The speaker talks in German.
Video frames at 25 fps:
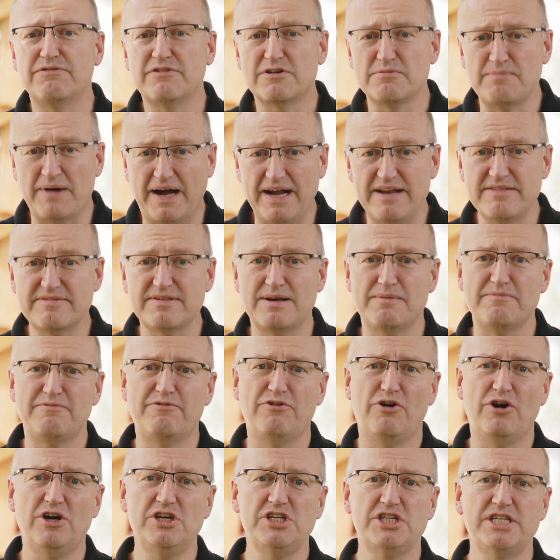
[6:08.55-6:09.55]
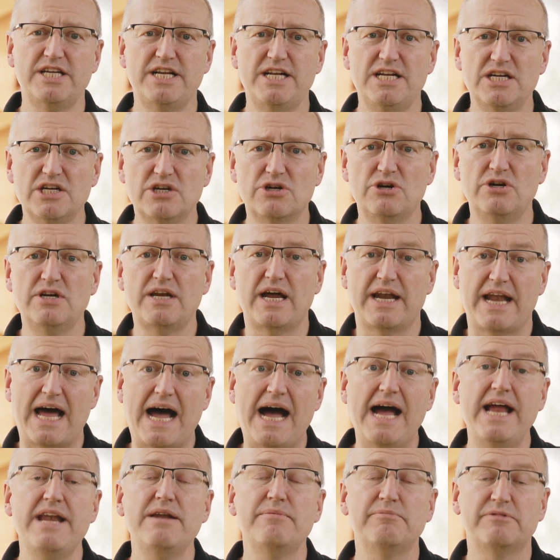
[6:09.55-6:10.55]
gemeinsam vorstellen können an
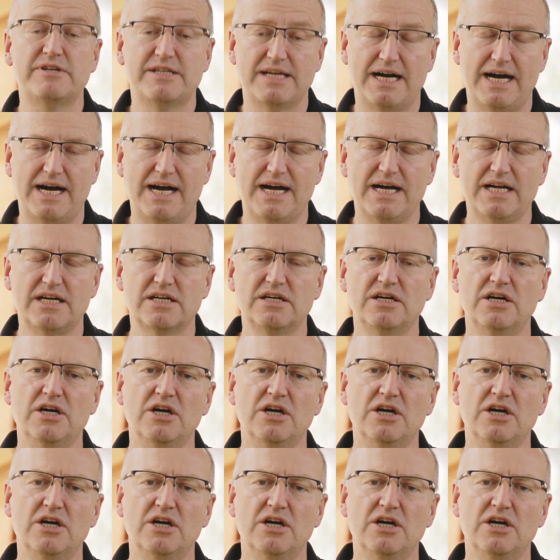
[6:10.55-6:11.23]
einem Tag